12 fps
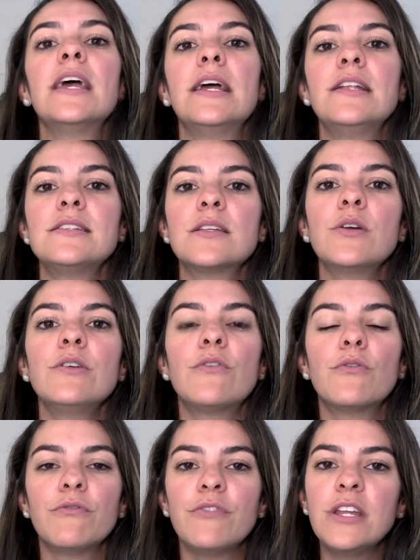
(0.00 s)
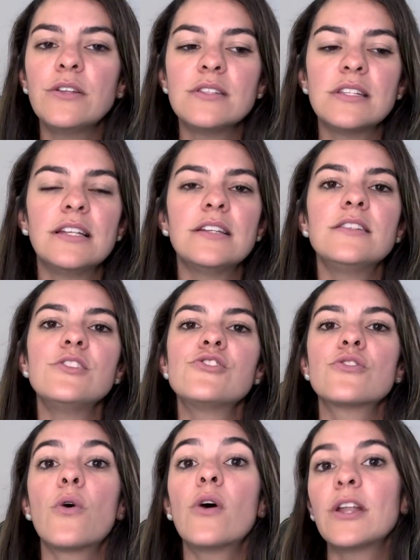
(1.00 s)
Eles são envolvidos, eles
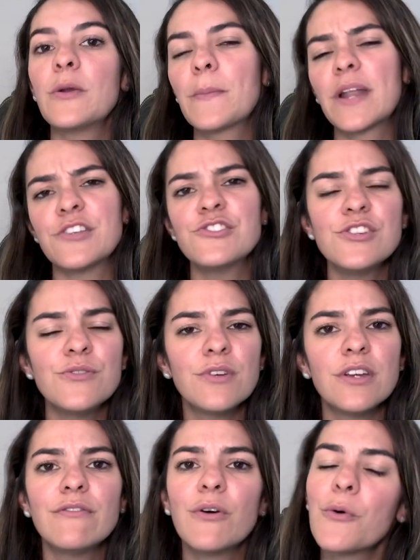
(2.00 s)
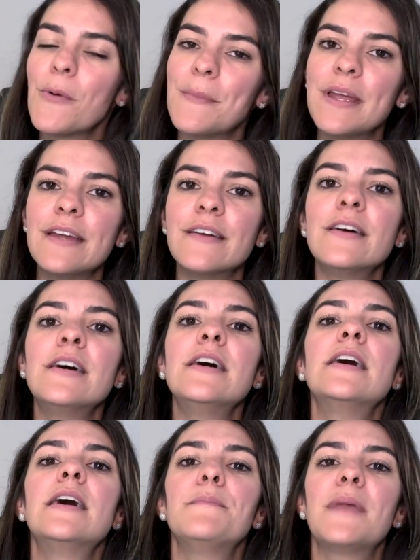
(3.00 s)
escolhem o pratinho que vão comer,
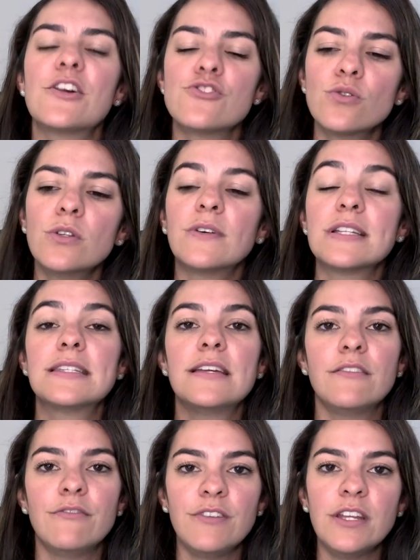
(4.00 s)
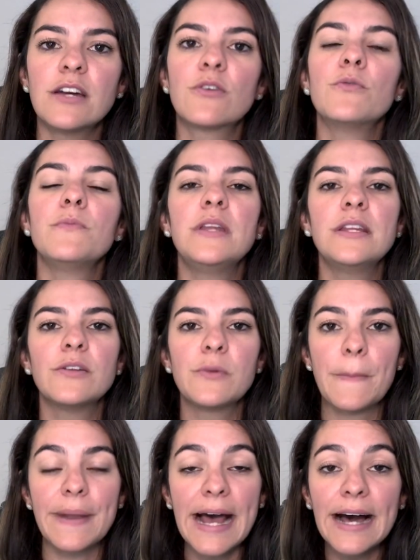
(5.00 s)
me ajudam a servir a comida no
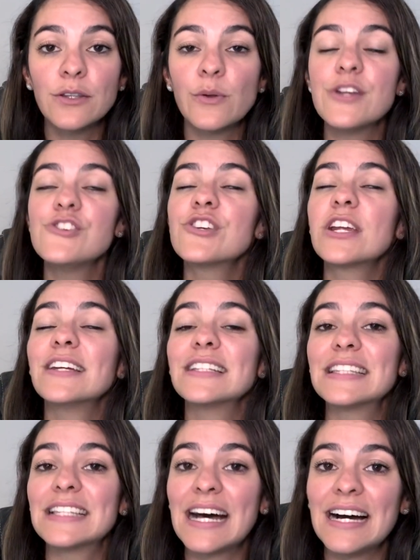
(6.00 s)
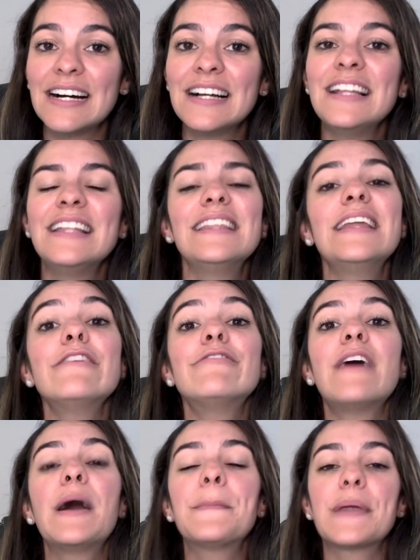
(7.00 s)
prato, a esquentar,
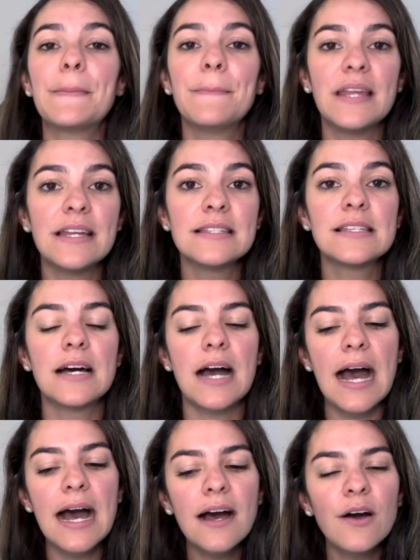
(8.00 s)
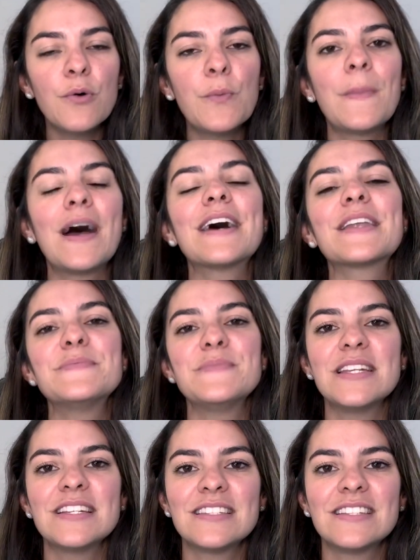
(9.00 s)
levar para a mesa, arrumar a
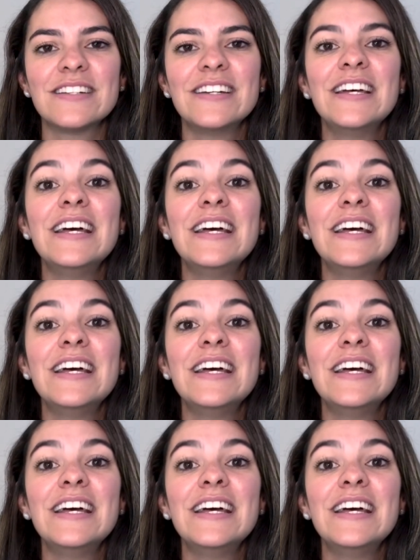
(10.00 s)
mesa.